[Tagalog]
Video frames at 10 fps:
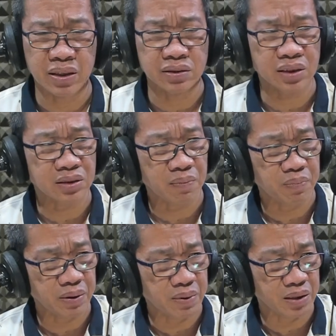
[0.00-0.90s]

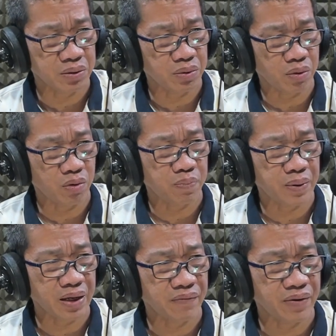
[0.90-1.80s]
pagsasapribado o
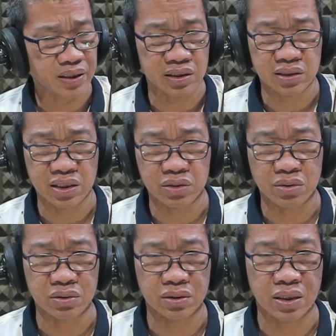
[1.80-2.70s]

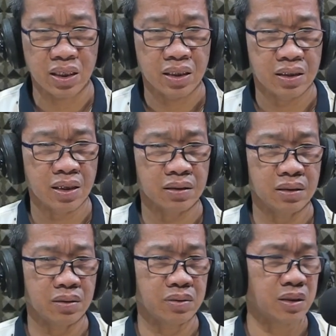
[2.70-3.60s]
privatization ng
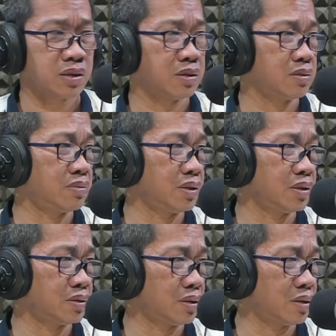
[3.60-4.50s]
Ninoy Aquino
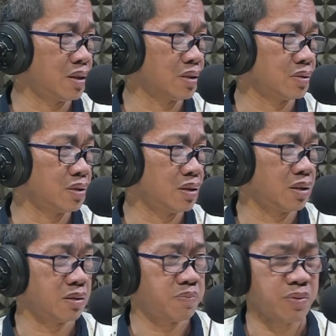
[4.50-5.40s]
International
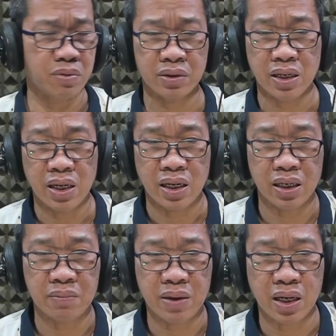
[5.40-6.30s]
Airport
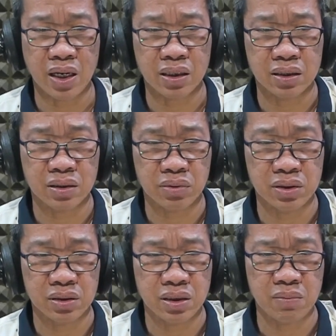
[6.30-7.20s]
ay maaari daw
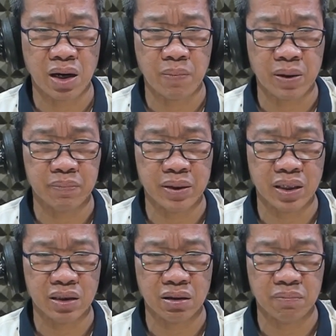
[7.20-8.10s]
hindi
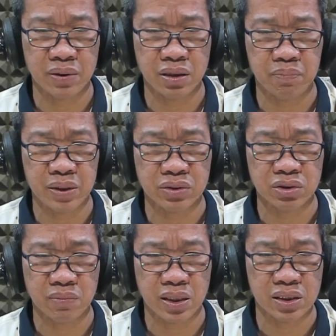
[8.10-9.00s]
makapagbigay ng benepisyo
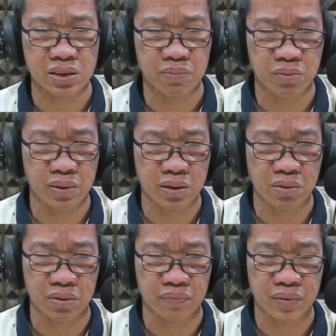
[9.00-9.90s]
naman sa
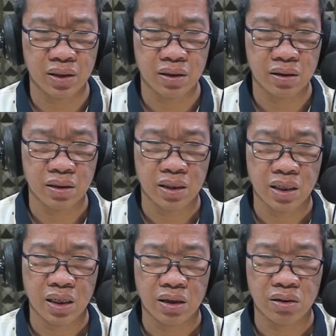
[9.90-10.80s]
publiko.
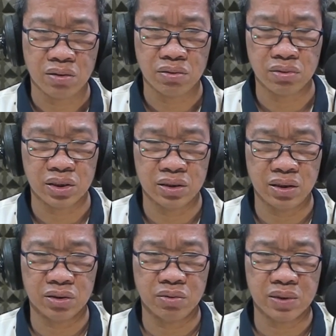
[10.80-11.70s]
O
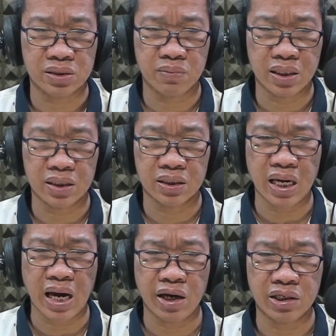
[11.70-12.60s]
hindi ito mas
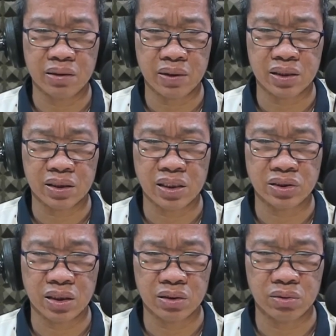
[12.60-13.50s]
maganda ay naman kay
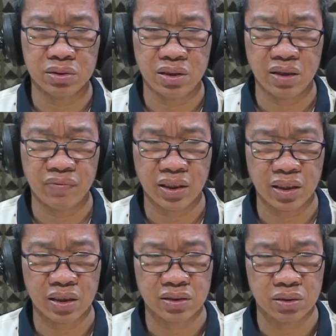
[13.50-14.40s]
Senador
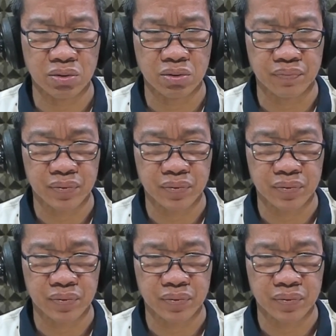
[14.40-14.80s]
JVR ito.